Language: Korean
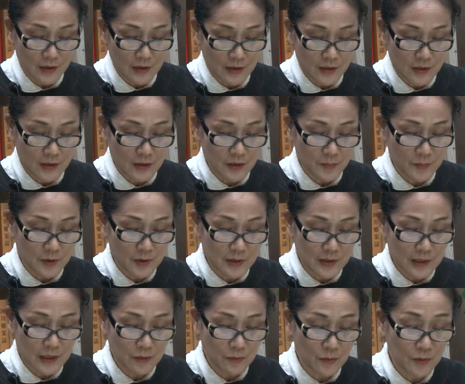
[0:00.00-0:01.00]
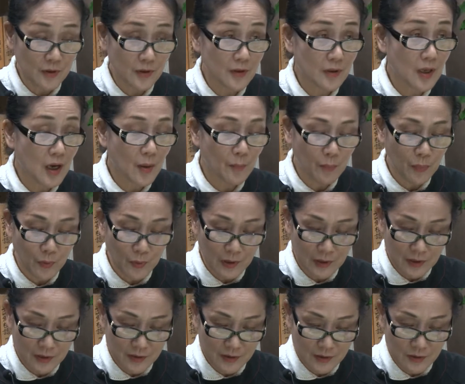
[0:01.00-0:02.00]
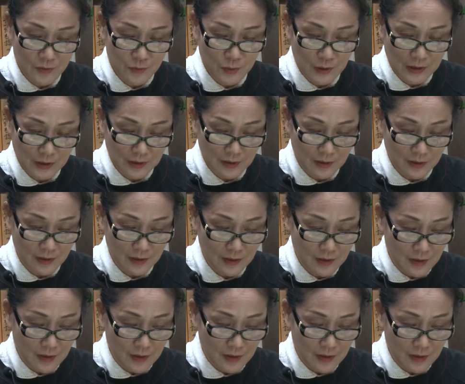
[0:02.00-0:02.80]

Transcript: 지금의 창원인 하포에 진주했다.